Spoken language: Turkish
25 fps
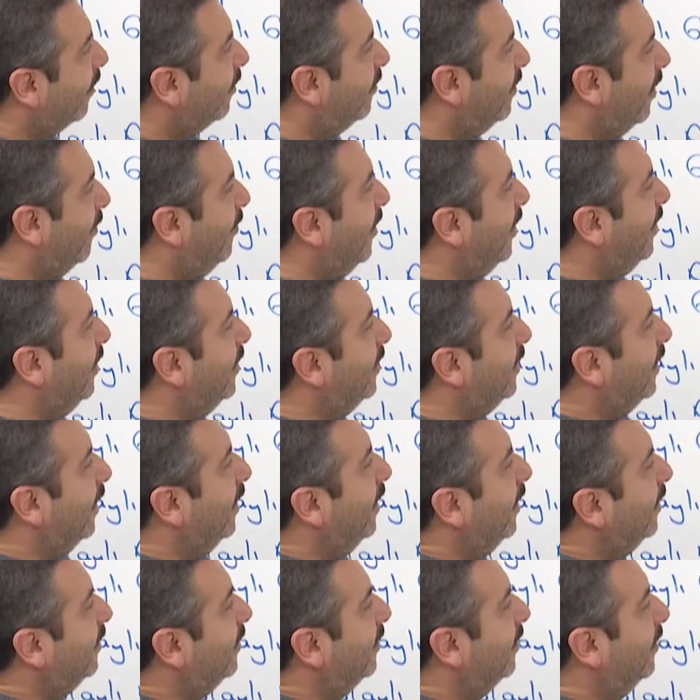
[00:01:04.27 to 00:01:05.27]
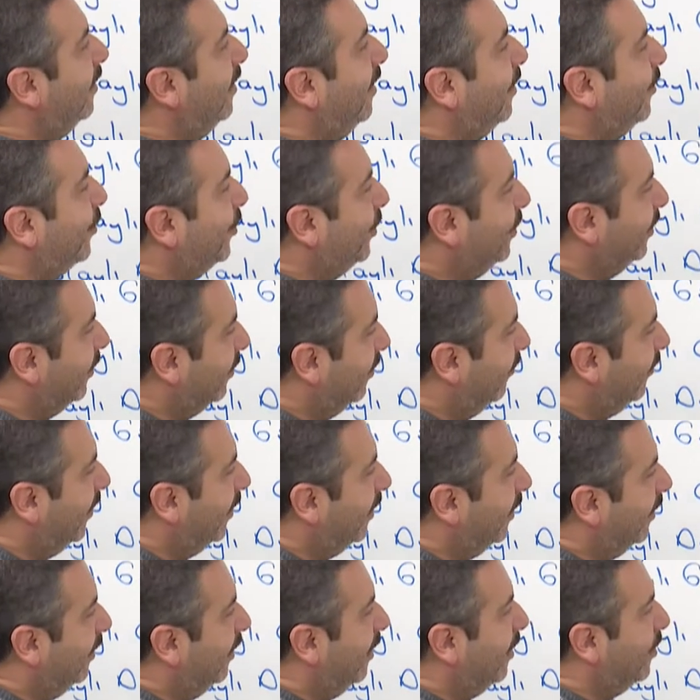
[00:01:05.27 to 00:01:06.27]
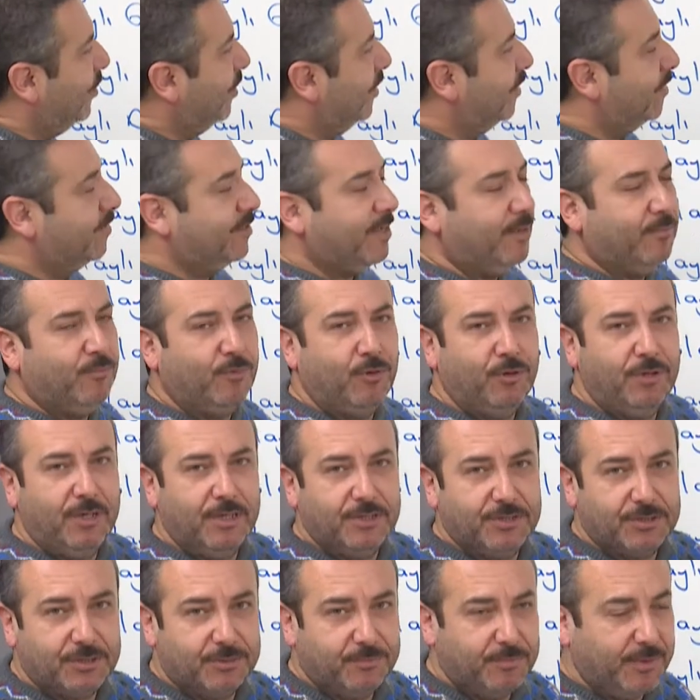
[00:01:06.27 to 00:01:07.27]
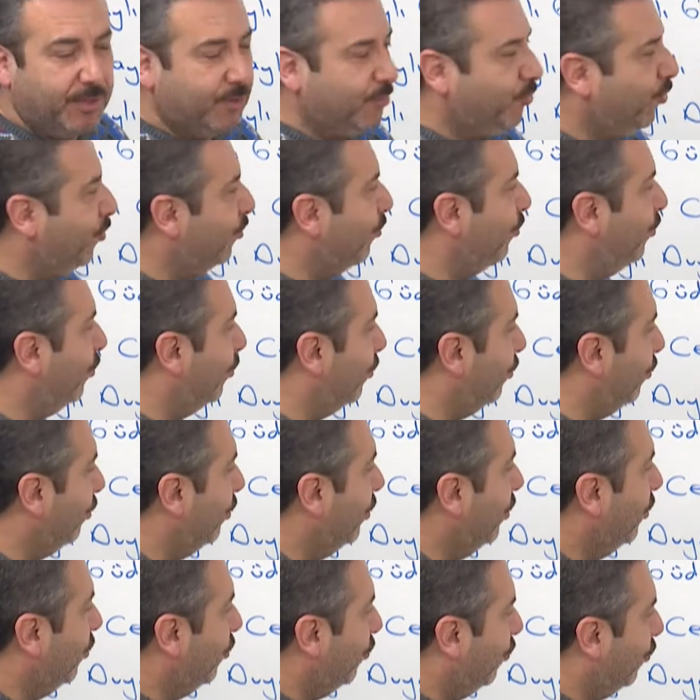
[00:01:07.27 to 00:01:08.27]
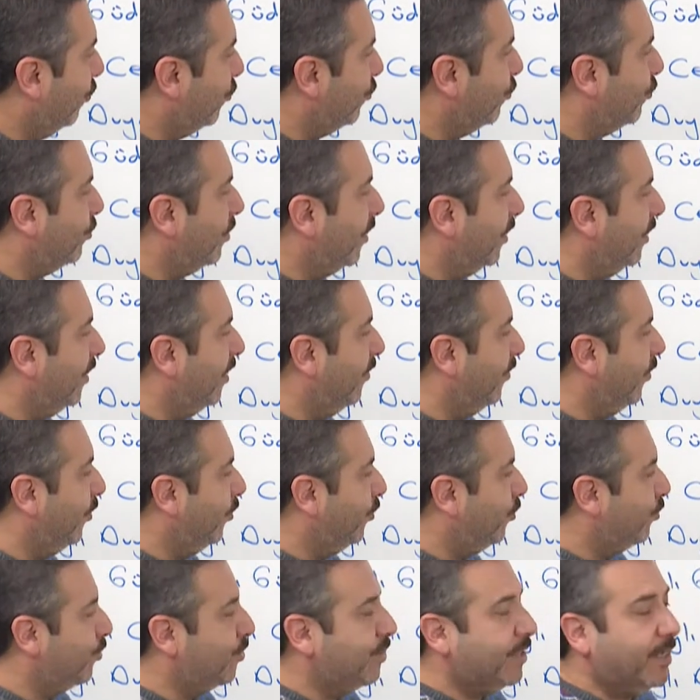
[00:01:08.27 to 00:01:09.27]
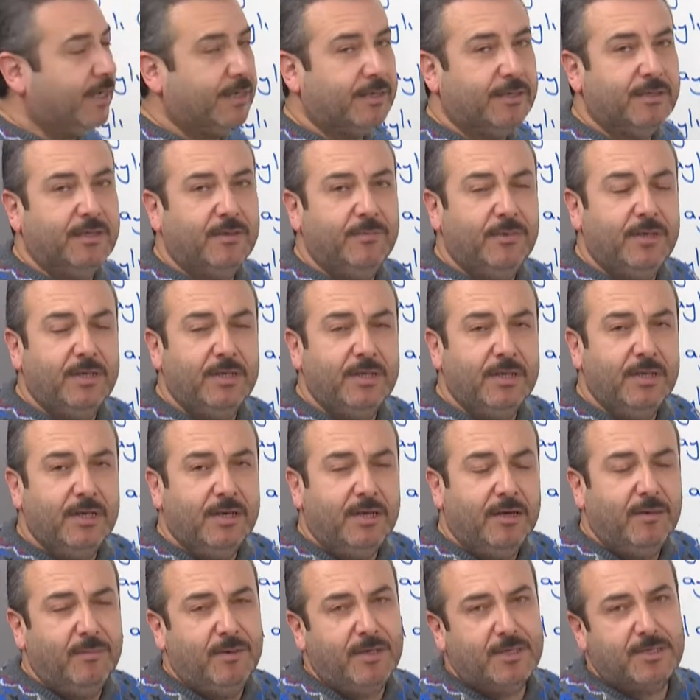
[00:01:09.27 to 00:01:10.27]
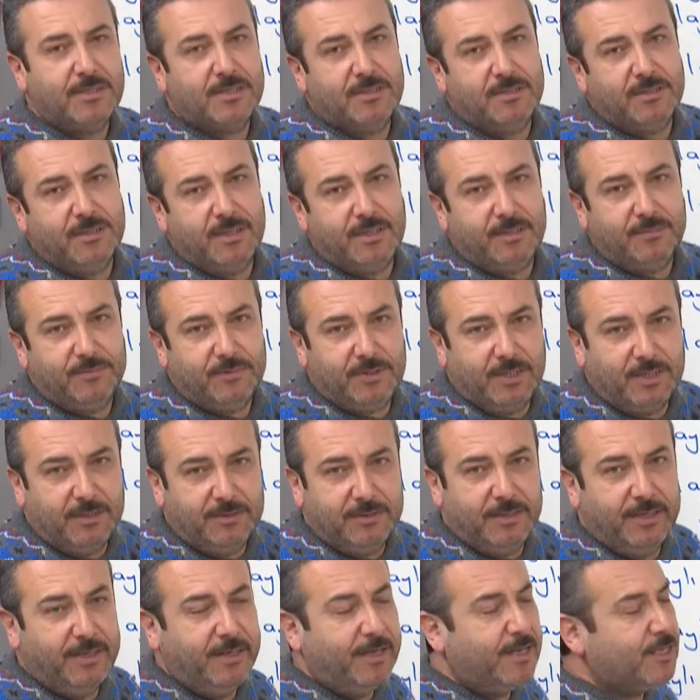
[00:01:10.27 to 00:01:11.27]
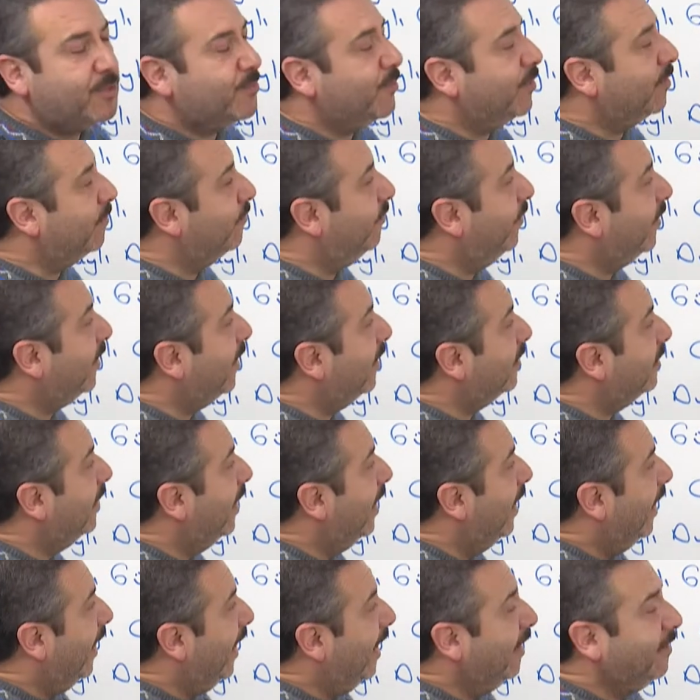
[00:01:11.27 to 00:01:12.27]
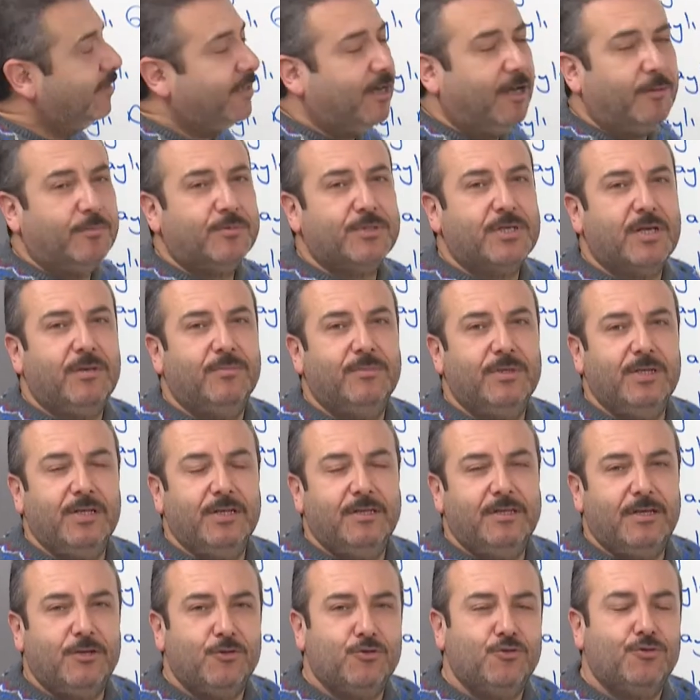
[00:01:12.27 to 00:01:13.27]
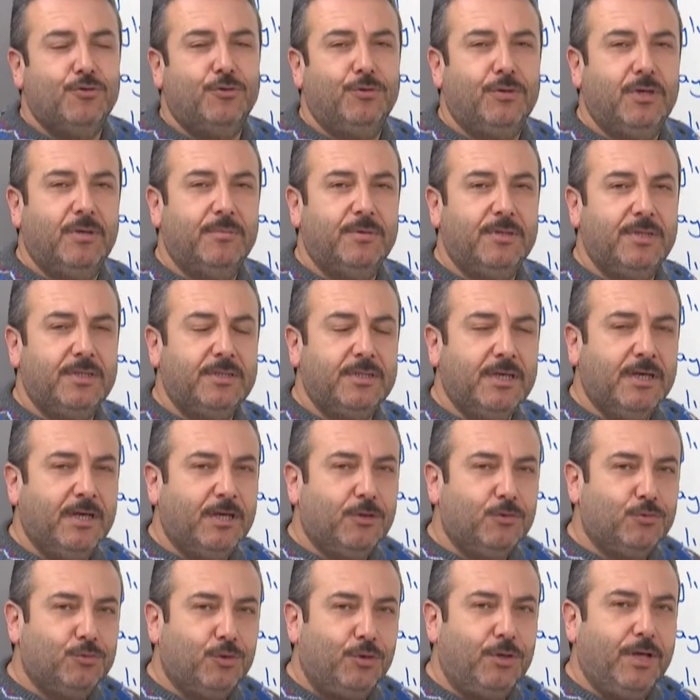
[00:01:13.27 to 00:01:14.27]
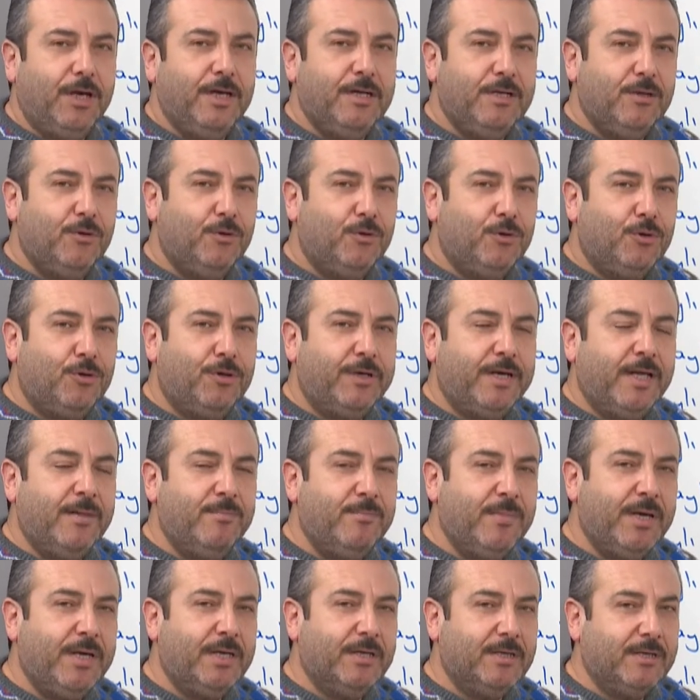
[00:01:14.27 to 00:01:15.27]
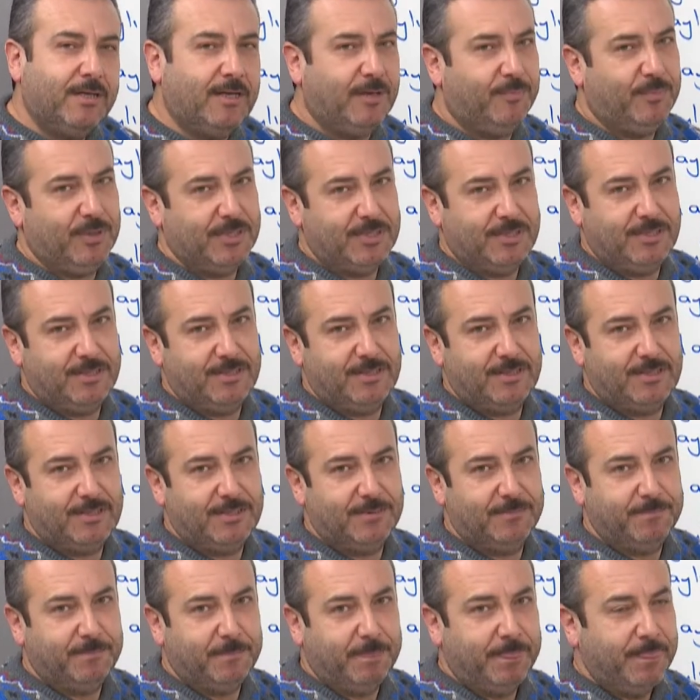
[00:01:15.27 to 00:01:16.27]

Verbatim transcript: Temel ilkeler karşılıklı belirleyicilik, sembolleştirme, öngörü, öz düzenleme, öz yargılama. Ama aslında tahtaya yazmadım fakat en kapsamlı ilke şu olabilir. Dolaylı öğrenme kapasitesi.